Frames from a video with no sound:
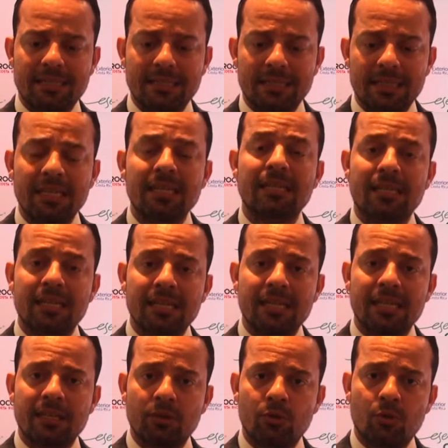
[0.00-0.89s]
y
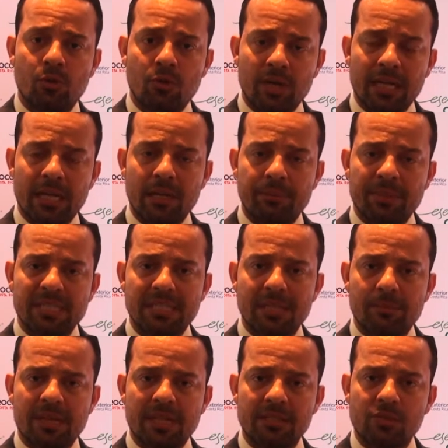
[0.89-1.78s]
teniendo en el mes
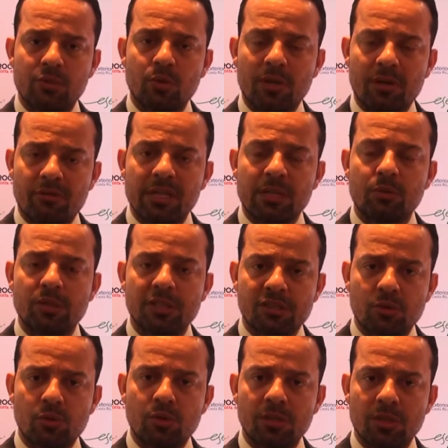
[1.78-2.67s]
de marzo el récord
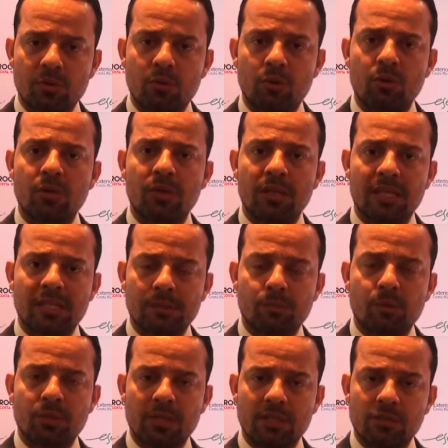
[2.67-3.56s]
histórico de
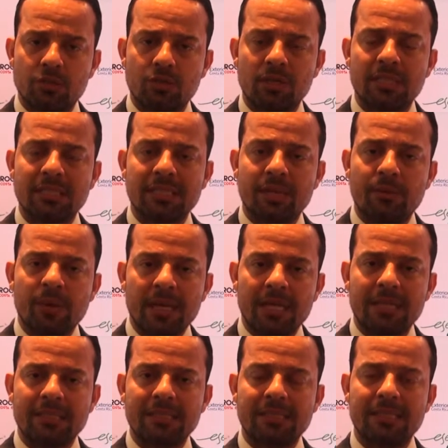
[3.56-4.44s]
exportaciones de
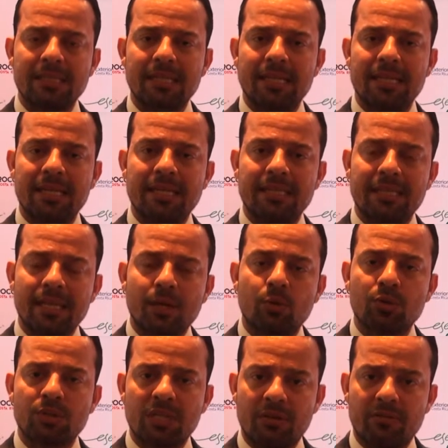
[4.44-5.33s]
bienes de
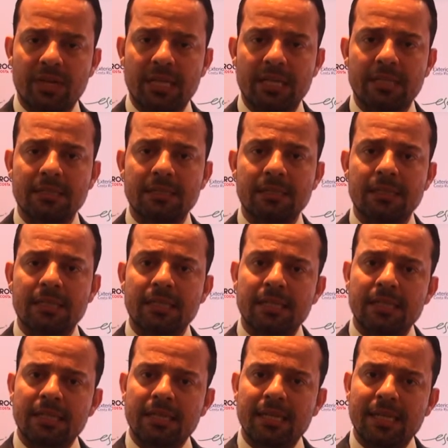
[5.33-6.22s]
Costa Rica.
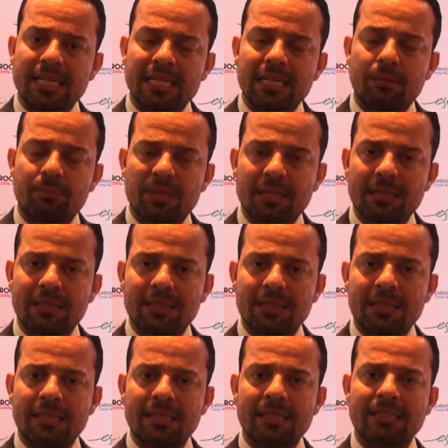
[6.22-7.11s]
En la
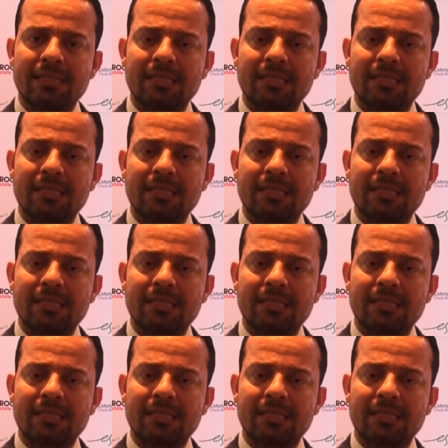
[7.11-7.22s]
parte de